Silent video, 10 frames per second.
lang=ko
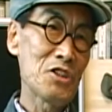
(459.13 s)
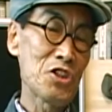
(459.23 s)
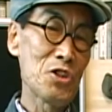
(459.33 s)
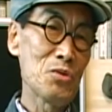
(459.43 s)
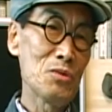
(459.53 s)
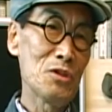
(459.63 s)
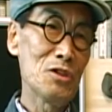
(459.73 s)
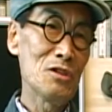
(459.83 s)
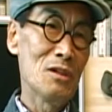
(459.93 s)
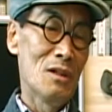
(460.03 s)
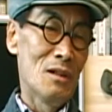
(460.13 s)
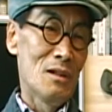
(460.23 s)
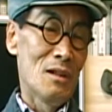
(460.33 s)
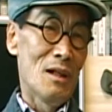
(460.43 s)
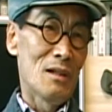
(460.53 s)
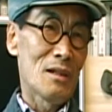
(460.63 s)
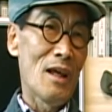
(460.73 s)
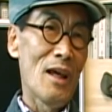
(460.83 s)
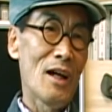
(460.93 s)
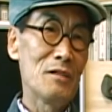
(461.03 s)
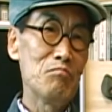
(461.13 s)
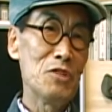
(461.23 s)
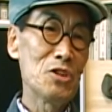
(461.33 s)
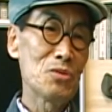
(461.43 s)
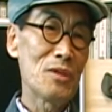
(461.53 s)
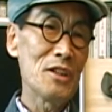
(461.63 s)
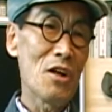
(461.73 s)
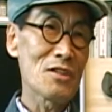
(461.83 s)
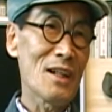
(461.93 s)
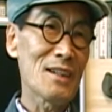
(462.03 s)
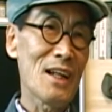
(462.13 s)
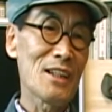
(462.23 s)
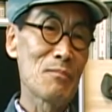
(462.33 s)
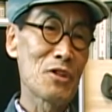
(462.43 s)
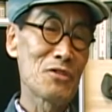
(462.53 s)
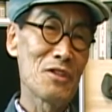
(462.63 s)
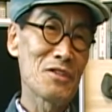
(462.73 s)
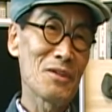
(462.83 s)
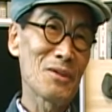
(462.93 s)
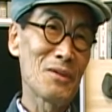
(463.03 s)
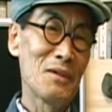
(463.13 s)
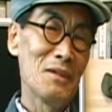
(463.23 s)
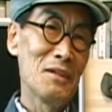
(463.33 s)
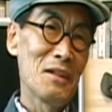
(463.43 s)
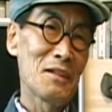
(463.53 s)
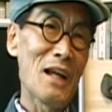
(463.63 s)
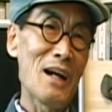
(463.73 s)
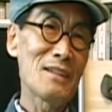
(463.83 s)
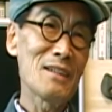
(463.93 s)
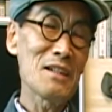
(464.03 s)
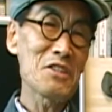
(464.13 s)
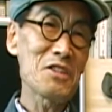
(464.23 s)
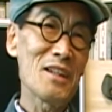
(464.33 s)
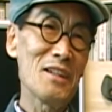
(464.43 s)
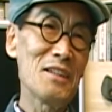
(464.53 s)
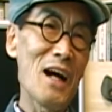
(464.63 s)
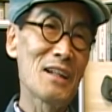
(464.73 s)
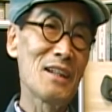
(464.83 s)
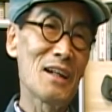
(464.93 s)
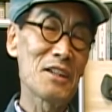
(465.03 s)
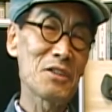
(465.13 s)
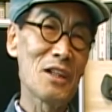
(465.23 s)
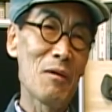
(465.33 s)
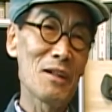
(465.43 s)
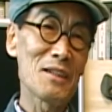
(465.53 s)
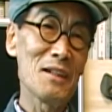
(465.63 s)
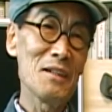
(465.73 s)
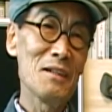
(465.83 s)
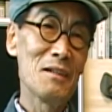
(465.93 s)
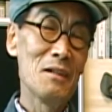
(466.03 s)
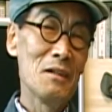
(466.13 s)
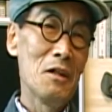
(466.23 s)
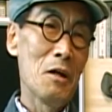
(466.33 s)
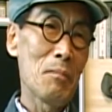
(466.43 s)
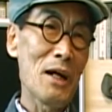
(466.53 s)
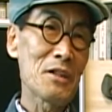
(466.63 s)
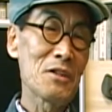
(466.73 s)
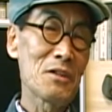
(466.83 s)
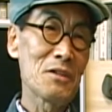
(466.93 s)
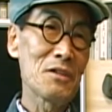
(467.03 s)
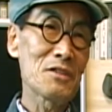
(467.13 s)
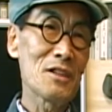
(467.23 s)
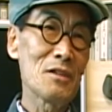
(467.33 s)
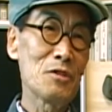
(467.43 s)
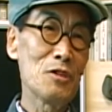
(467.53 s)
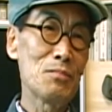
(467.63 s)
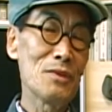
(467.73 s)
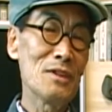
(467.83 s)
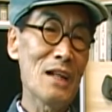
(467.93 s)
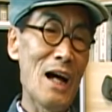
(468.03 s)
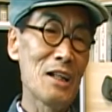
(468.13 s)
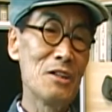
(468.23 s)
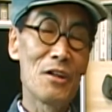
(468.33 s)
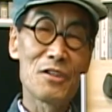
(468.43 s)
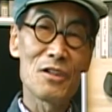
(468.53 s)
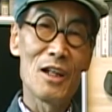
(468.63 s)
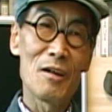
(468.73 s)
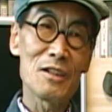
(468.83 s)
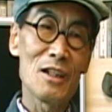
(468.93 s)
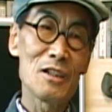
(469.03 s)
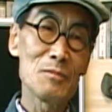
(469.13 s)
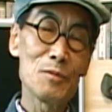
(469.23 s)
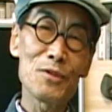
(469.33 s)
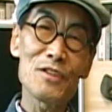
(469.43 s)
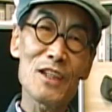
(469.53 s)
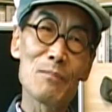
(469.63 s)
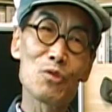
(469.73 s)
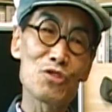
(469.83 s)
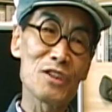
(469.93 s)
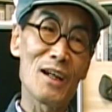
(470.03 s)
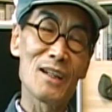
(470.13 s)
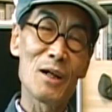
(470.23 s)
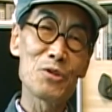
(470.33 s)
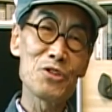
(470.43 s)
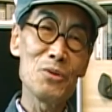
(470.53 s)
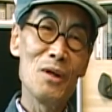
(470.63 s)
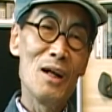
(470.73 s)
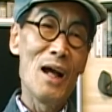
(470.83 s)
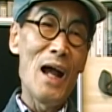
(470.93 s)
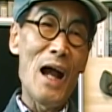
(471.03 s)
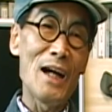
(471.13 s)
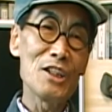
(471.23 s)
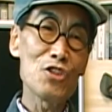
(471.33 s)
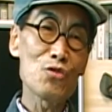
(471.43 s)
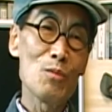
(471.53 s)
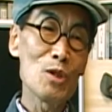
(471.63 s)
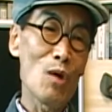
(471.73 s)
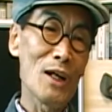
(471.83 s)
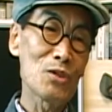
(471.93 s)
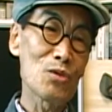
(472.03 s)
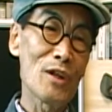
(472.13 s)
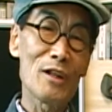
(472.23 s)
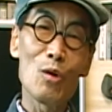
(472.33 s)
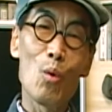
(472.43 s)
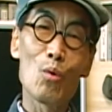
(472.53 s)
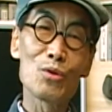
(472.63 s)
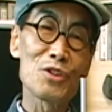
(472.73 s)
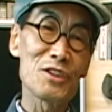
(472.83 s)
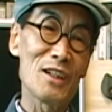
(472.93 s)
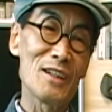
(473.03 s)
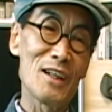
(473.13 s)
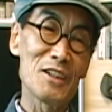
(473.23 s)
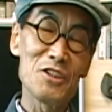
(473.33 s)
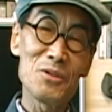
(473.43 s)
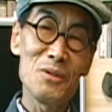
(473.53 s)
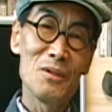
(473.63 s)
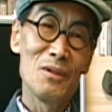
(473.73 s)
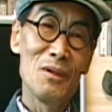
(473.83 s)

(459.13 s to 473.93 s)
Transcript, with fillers: 시우어는 대한민국의 역사가 다 담겨져 있어요. 낭낭시대의 낭낭에서 나왔다. 박혁거세의 부인 알령에서 나왔다. 그러면 벌써 삼국시대가 나오지 아리수어는 광개토대왕과 고구려시대의 얘기죠.